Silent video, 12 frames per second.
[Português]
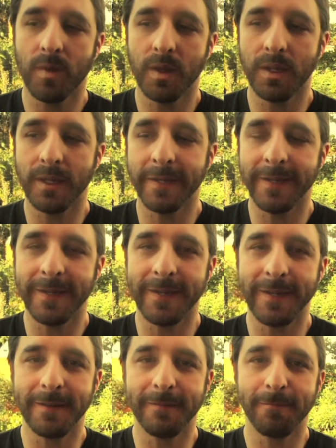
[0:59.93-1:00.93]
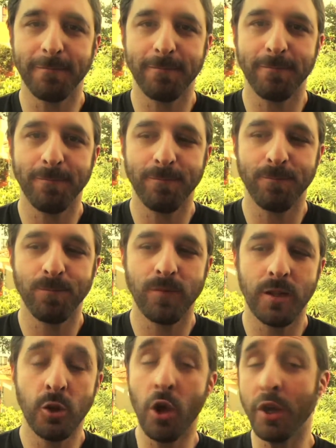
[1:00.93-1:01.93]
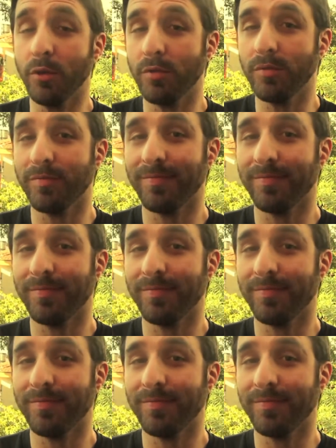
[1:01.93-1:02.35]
eh, loiro.